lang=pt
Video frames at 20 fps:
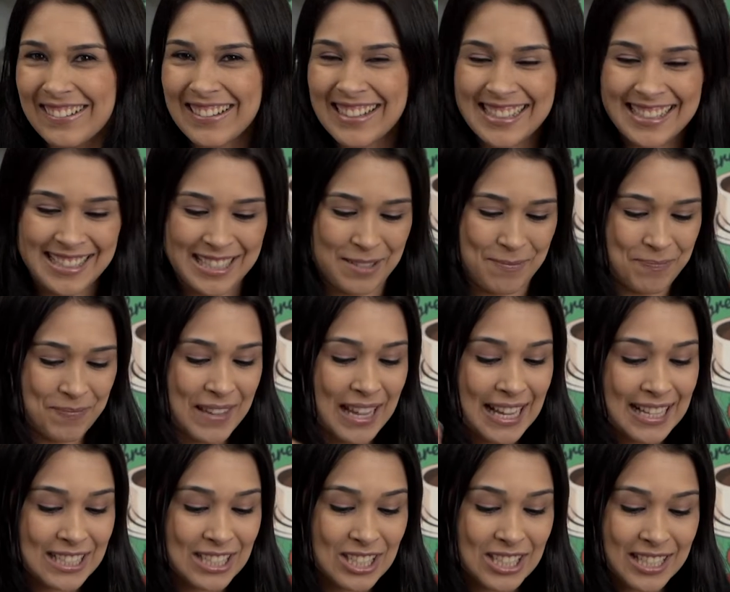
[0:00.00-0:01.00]
coisa,
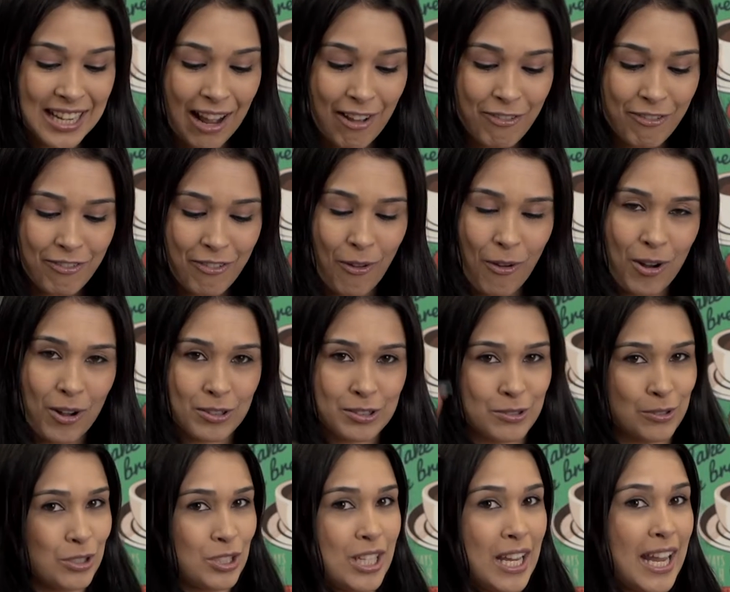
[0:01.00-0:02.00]
tirar
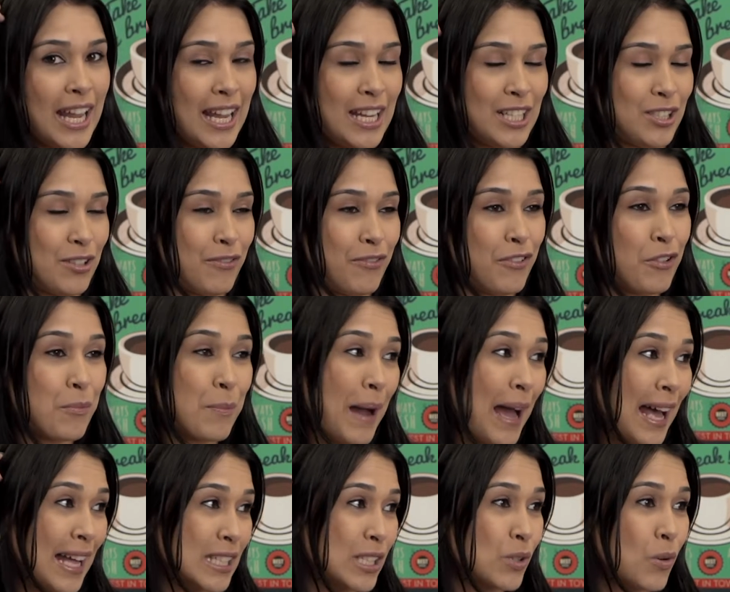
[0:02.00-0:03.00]
foto, gente,
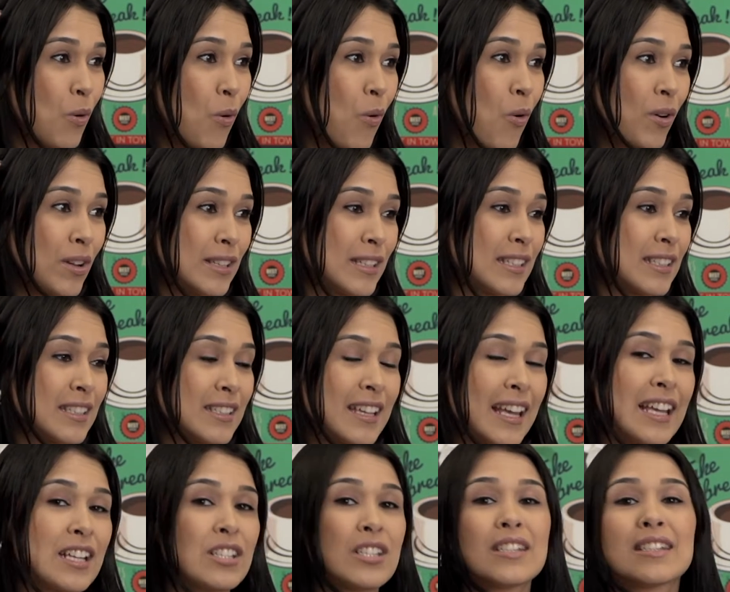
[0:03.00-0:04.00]
filmar as coisas,
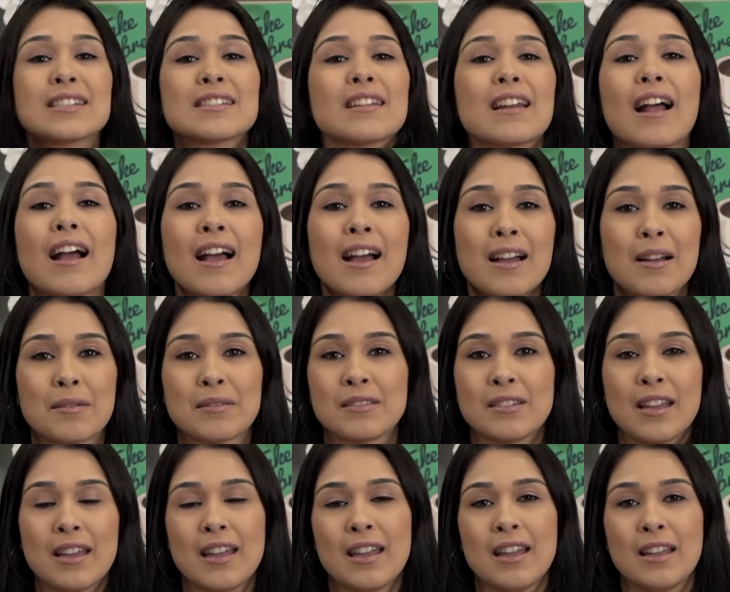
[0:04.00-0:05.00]
registrar,
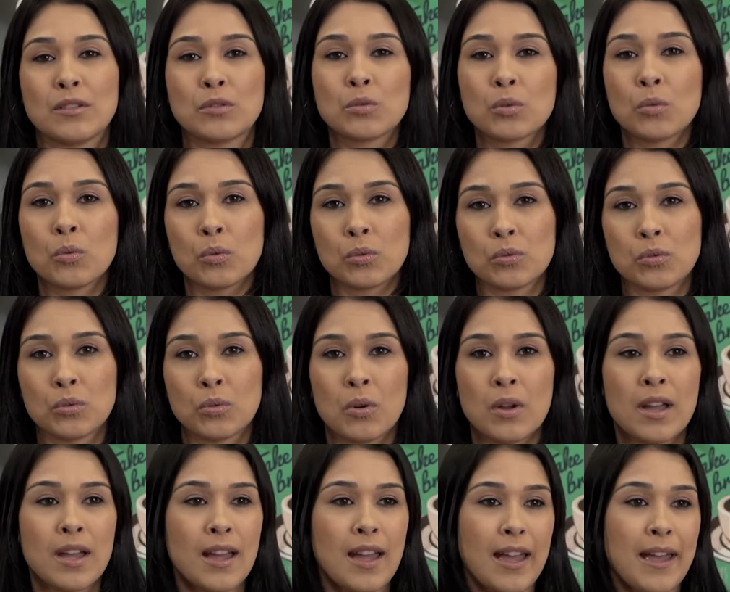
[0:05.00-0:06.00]
né, tudo.
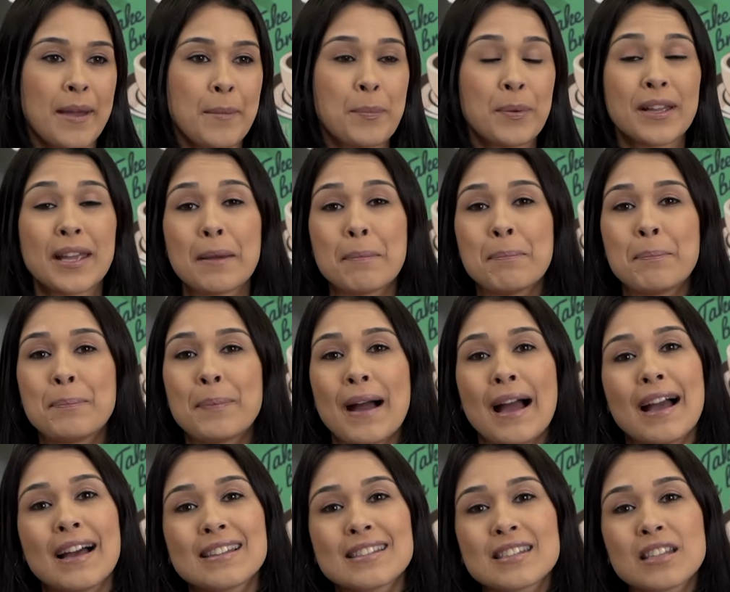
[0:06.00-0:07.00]
É porque
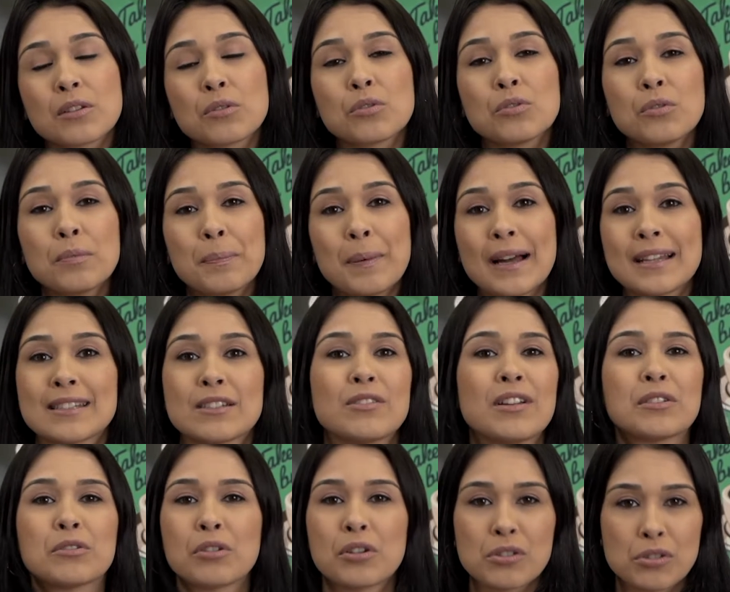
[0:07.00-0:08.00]
passa, tudo passa,
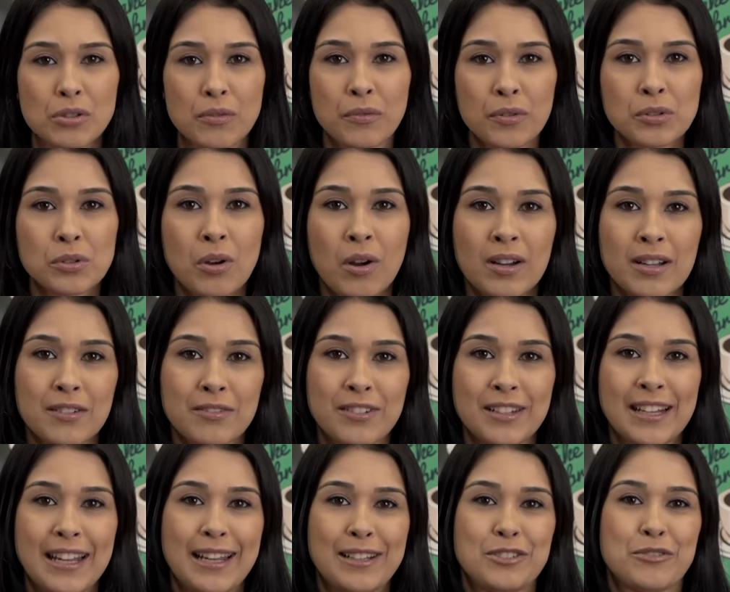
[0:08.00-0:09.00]
não é à toa que eu sou
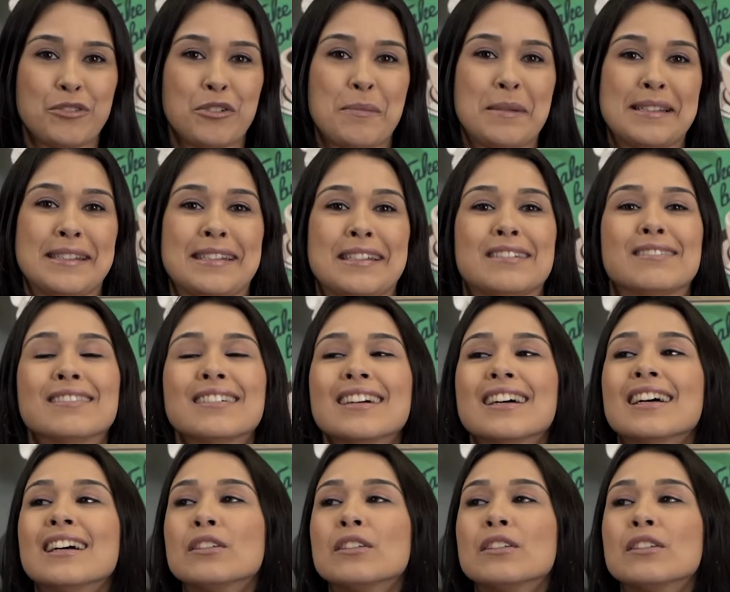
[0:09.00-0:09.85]
fotógrafa, né, de formação.